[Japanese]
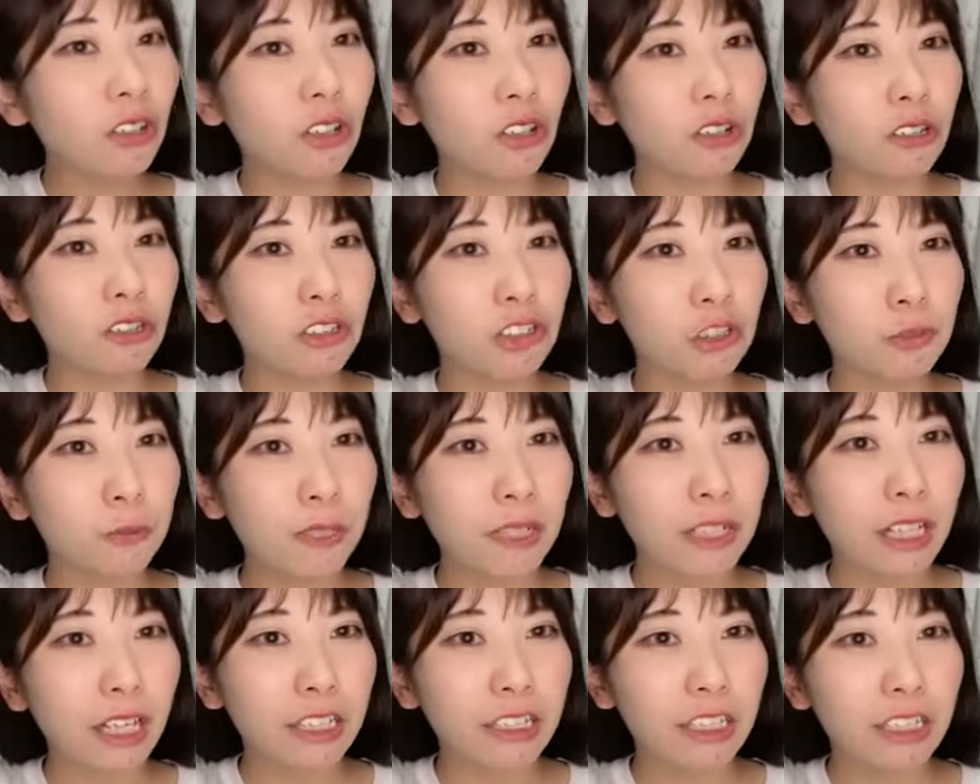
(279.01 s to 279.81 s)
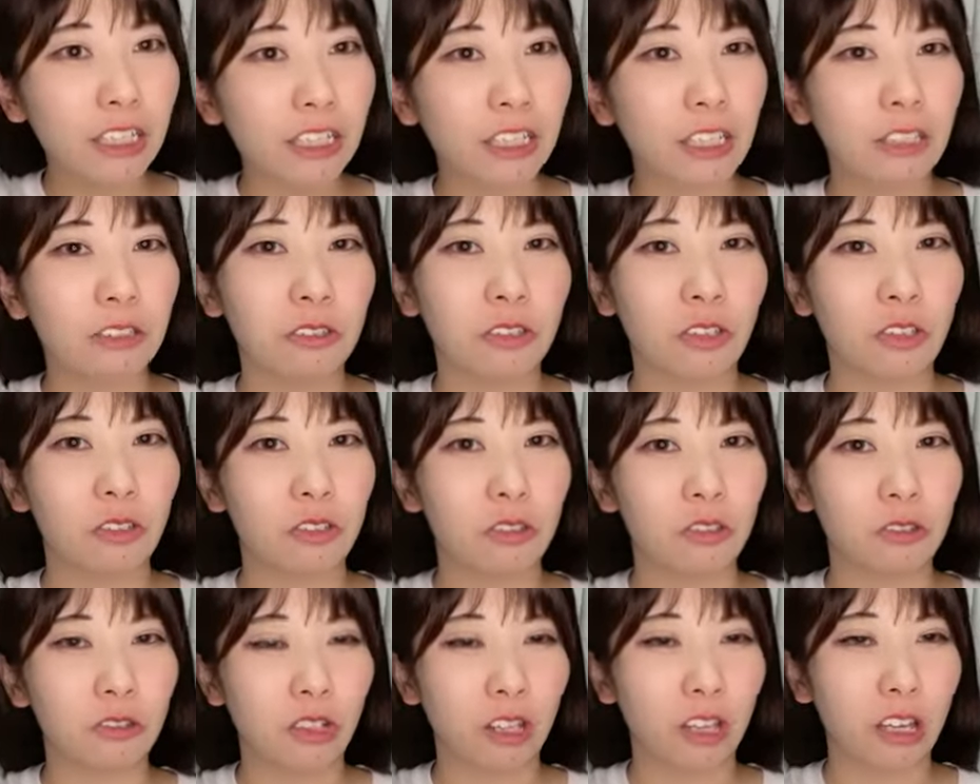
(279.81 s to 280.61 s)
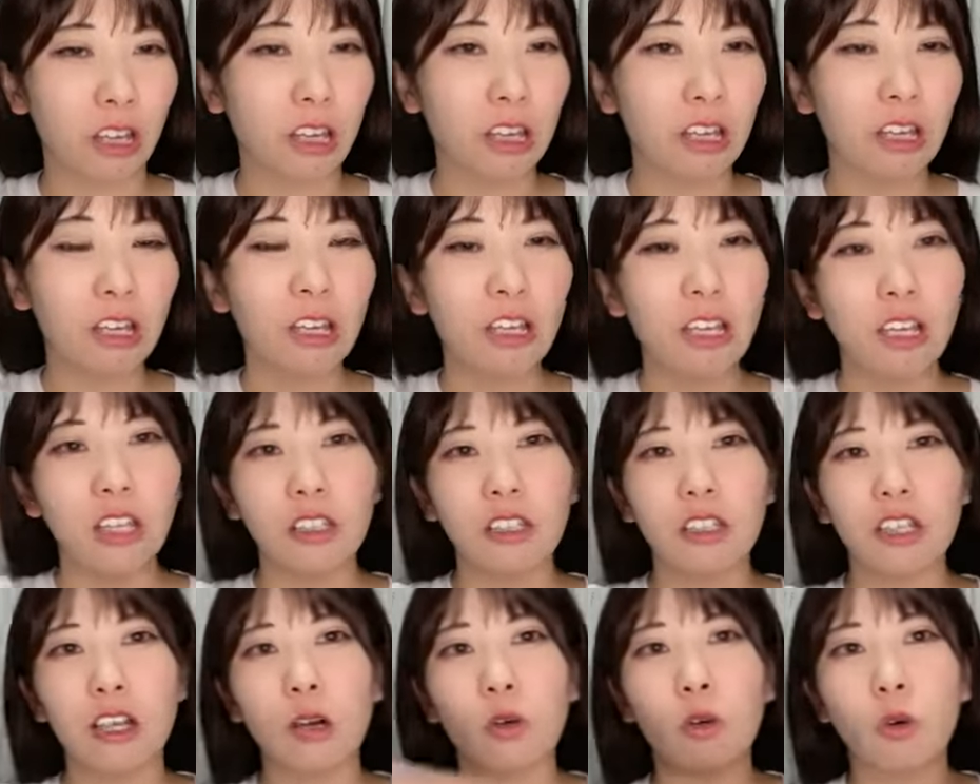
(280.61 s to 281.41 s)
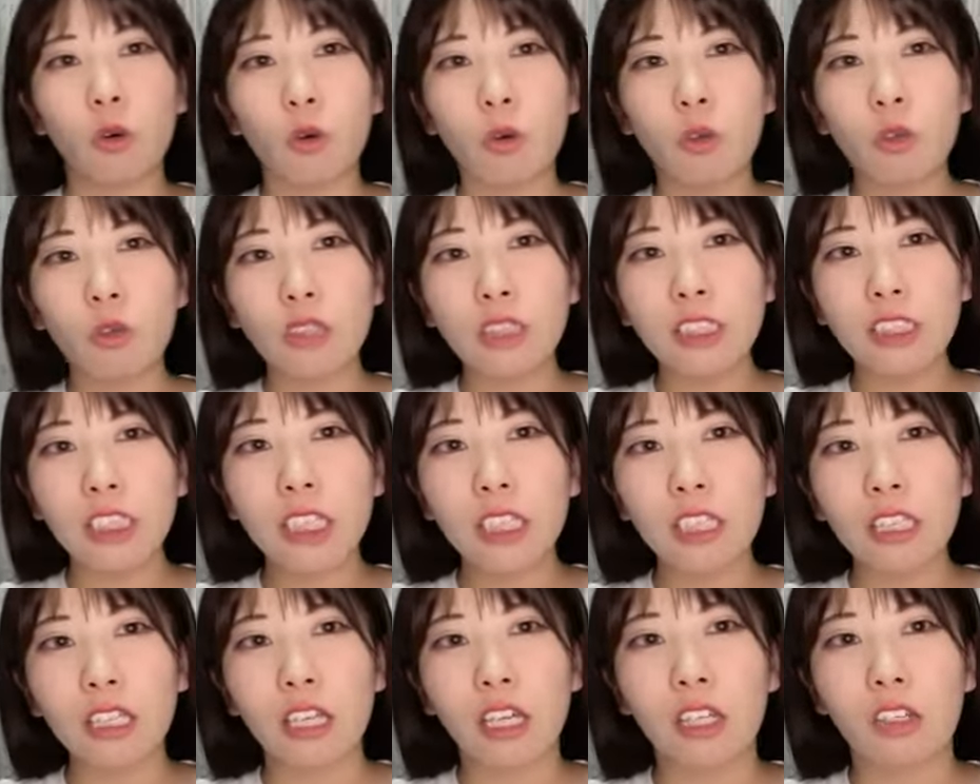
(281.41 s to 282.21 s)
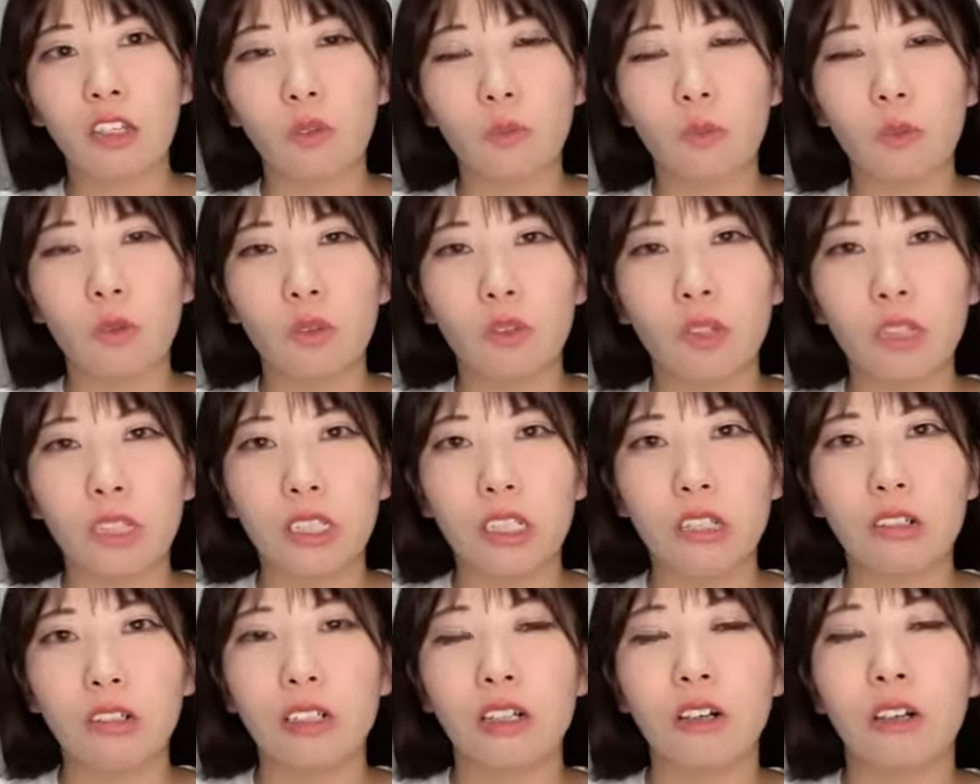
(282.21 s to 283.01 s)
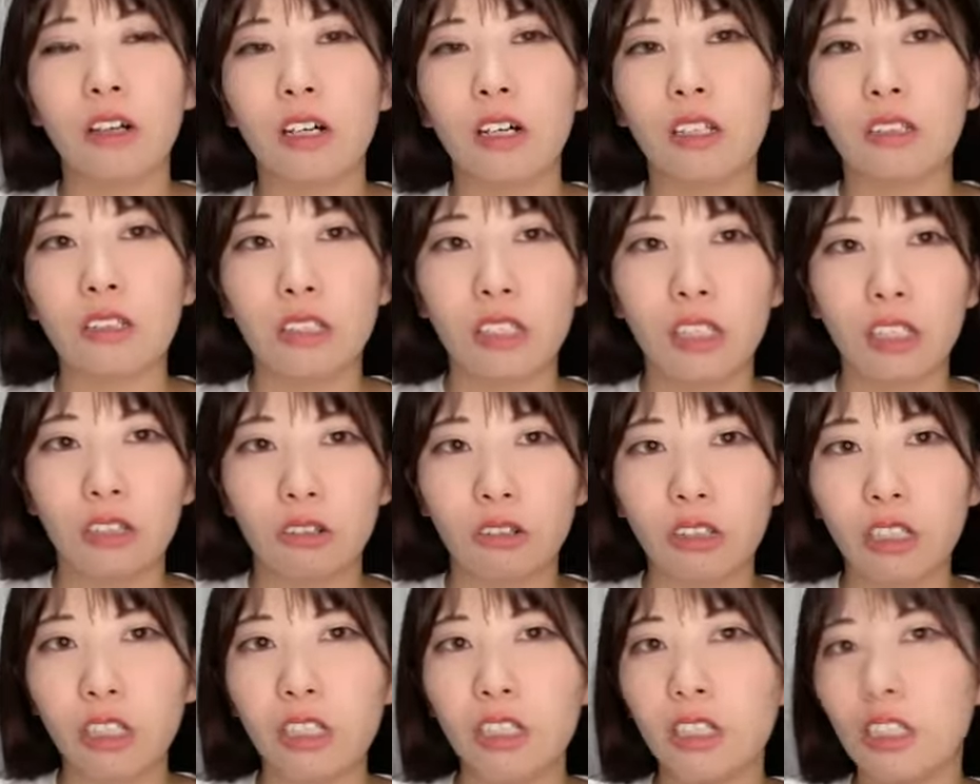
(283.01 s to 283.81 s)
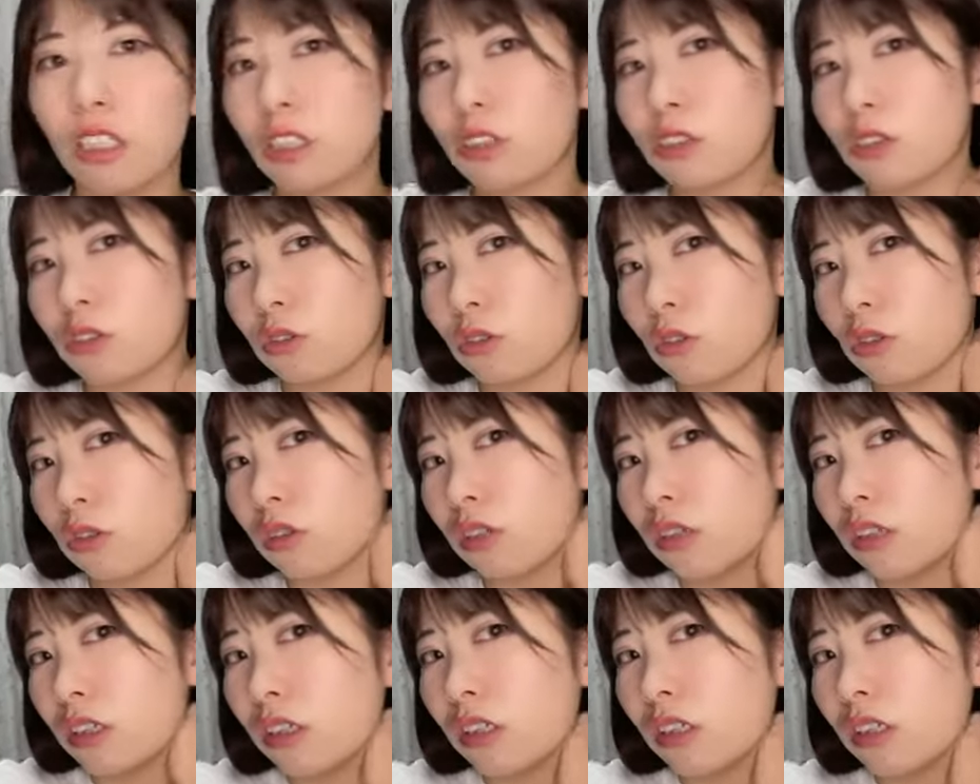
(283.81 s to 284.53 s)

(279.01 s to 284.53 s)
初首が痛かったんだよねなんかここの神経の問題なのか分かんないけど筋肉の